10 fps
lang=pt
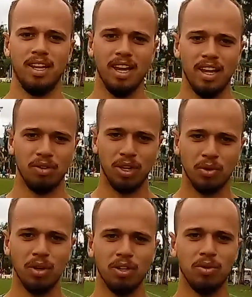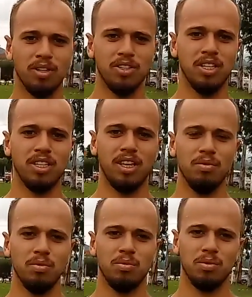É, no decorrer do ano a gente
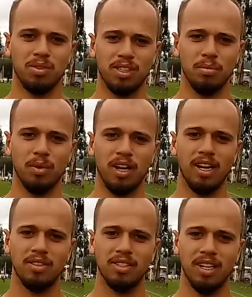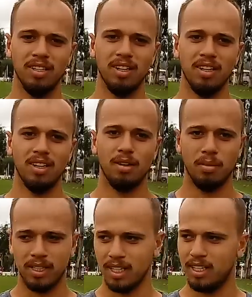teve uns campeonatos, né?
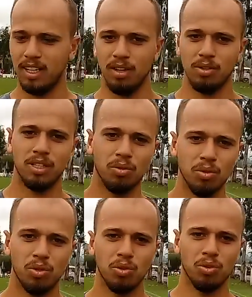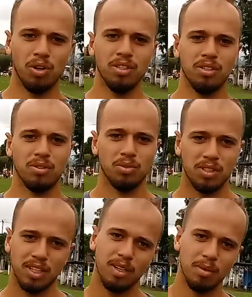Mas aqui é o segundo jogo nosso,
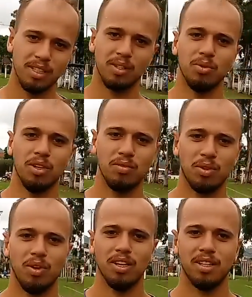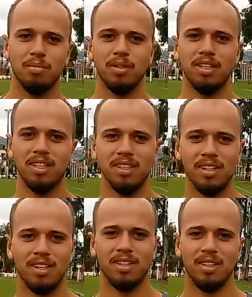conseguimos uma segunda vitória também, né?
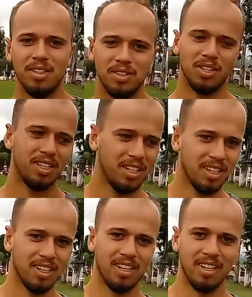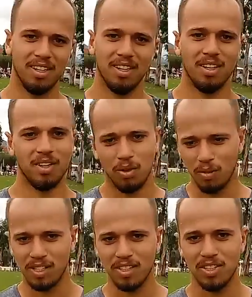Uhum. A gente,
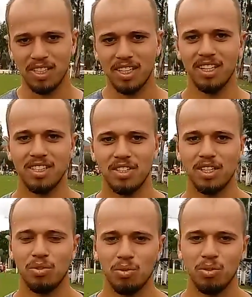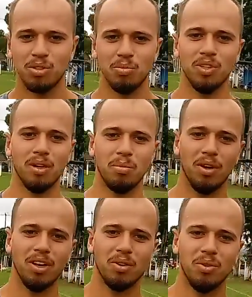igual você disse antes, a gente conduz muita
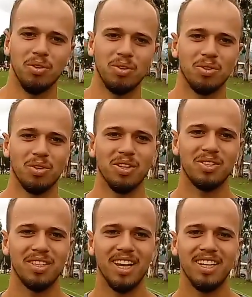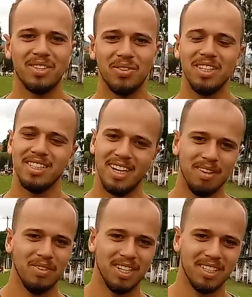bola com o nosso 10 Luiz, né?
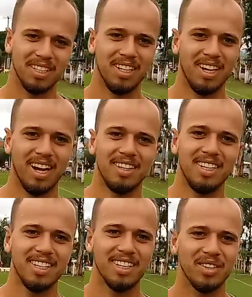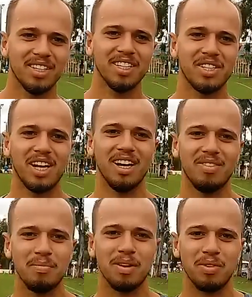Mas às vezes é a nossa
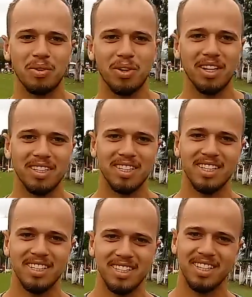chave para vitória, às vezes.